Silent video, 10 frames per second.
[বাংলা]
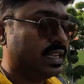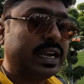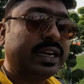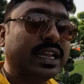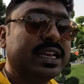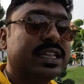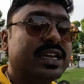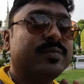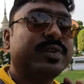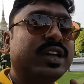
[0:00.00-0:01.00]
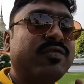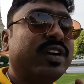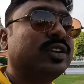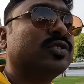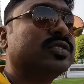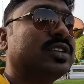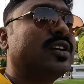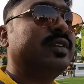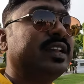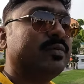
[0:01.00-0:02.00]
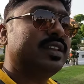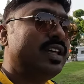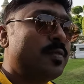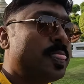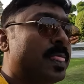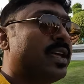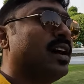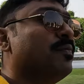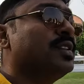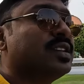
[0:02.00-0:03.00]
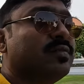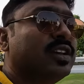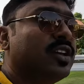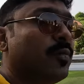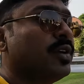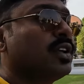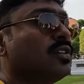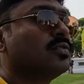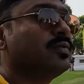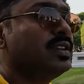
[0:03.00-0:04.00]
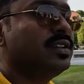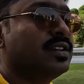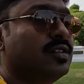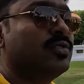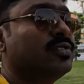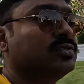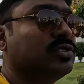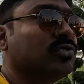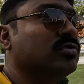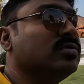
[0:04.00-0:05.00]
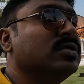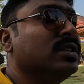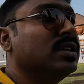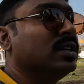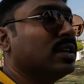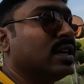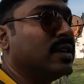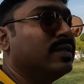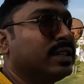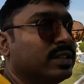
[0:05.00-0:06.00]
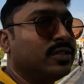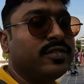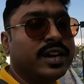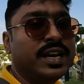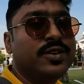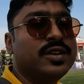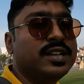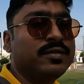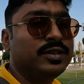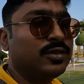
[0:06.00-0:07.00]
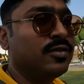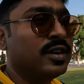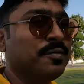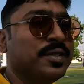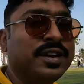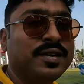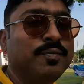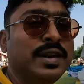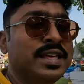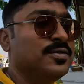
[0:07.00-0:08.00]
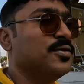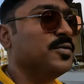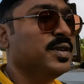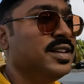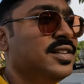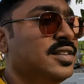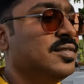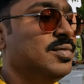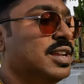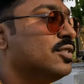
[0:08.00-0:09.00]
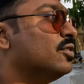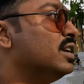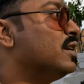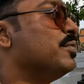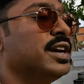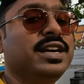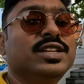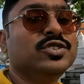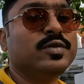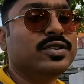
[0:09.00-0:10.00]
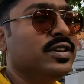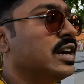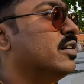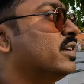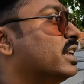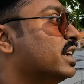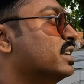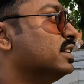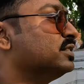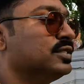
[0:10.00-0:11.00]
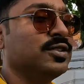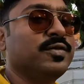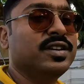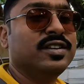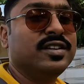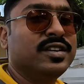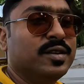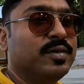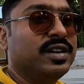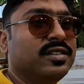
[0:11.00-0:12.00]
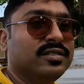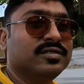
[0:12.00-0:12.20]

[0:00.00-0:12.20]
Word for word: কি এটাকে নিয়ে আপনাকে ওয়েট করতে হবে টেবিলে আপনি টেবিলে অপেক্ষা করবেন এবং যখন খাবারটা যখন রেডি হয়ে যাবে তখন আপনার এটা ব্লিঙ্ক করবে ব্লিঙ্ক করলে আপনাকে এটা জমা করে খাবারটাকে নিয়ে আসতে হবে মানে